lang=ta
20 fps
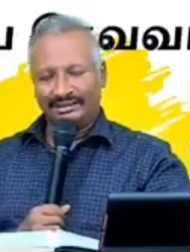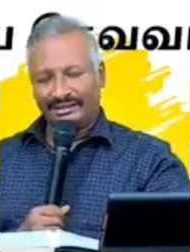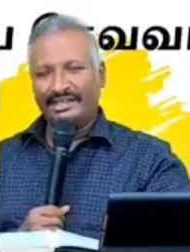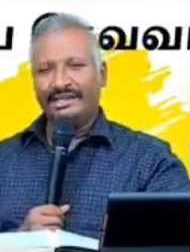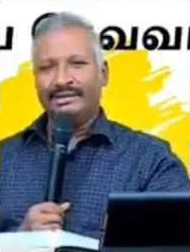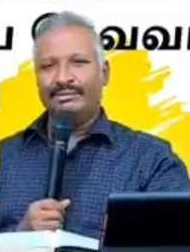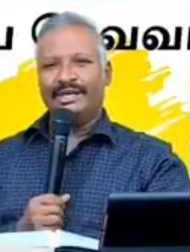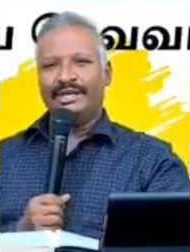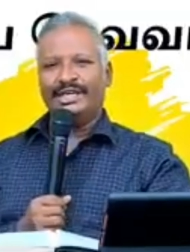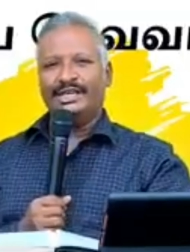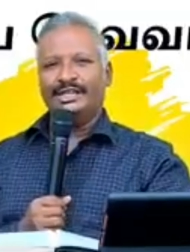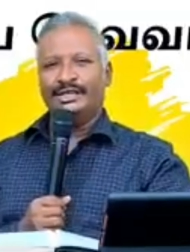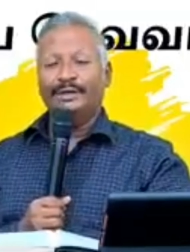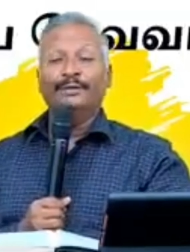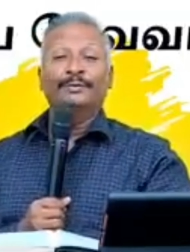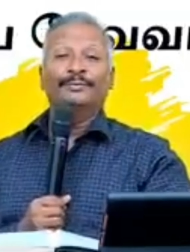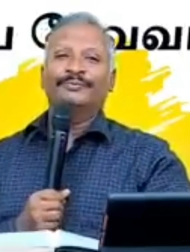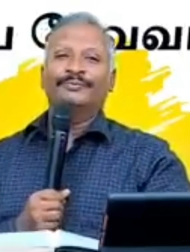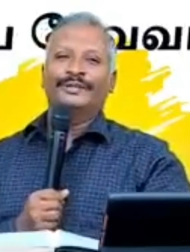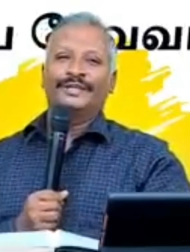
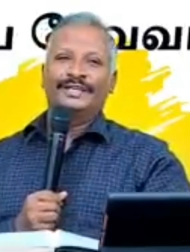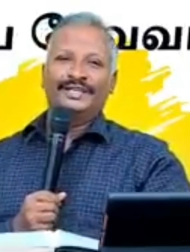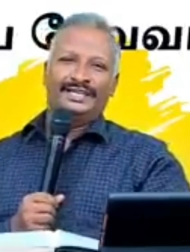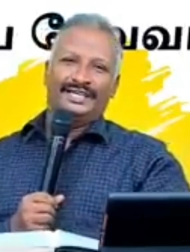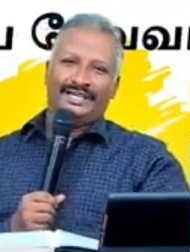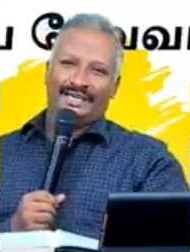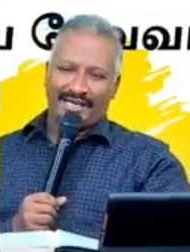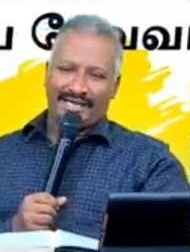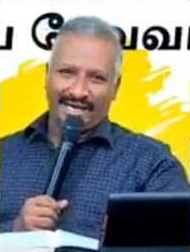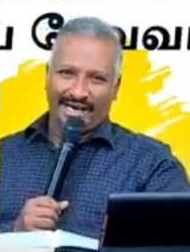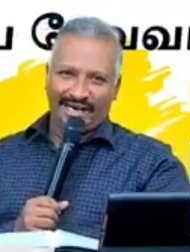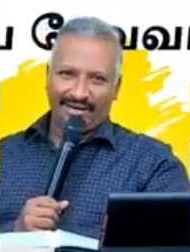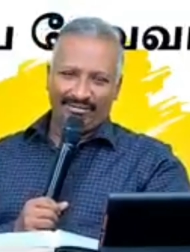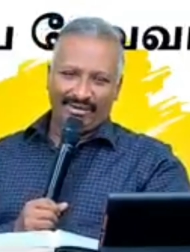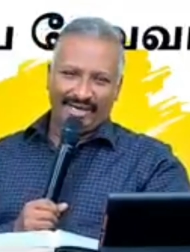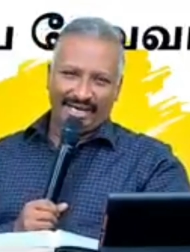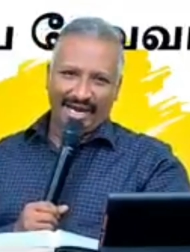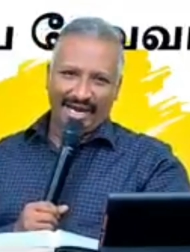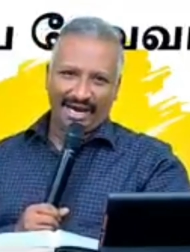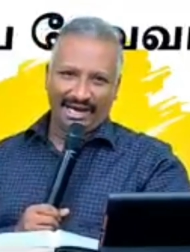தீமையையும்
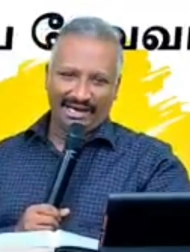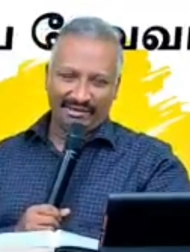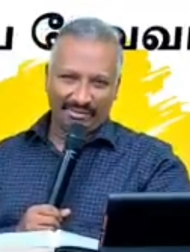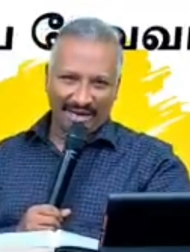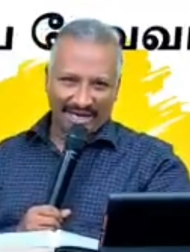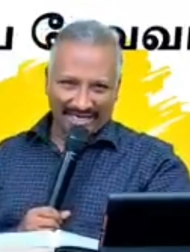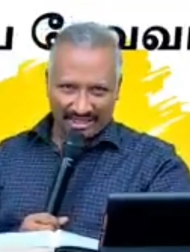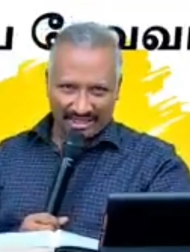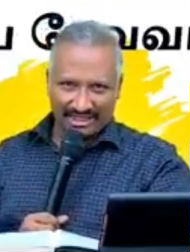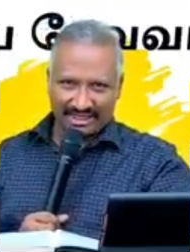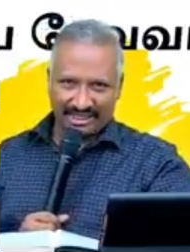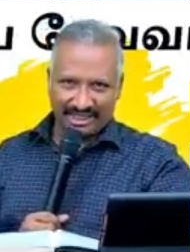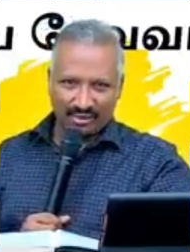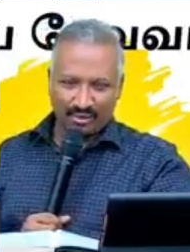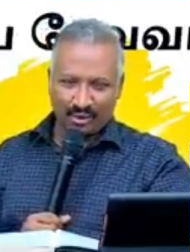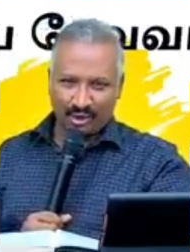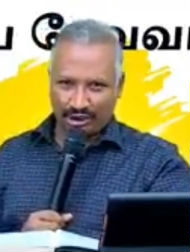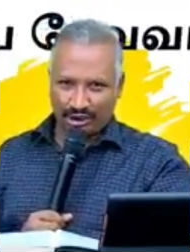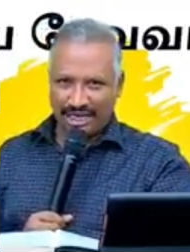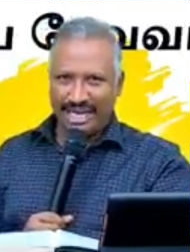நன்மையாய் மாற்றுகிற
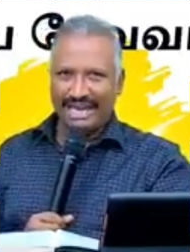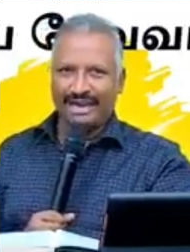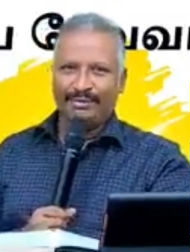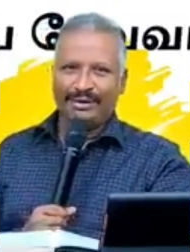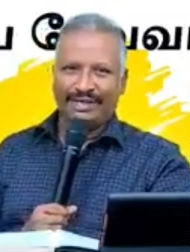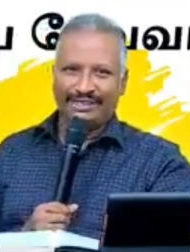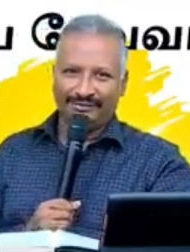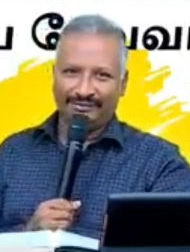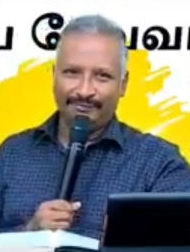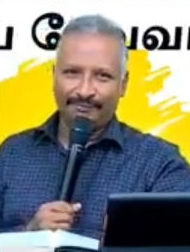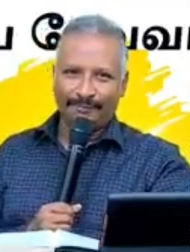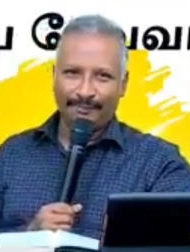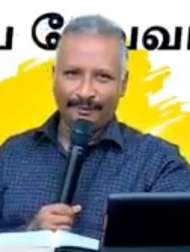ஒரு தேவன்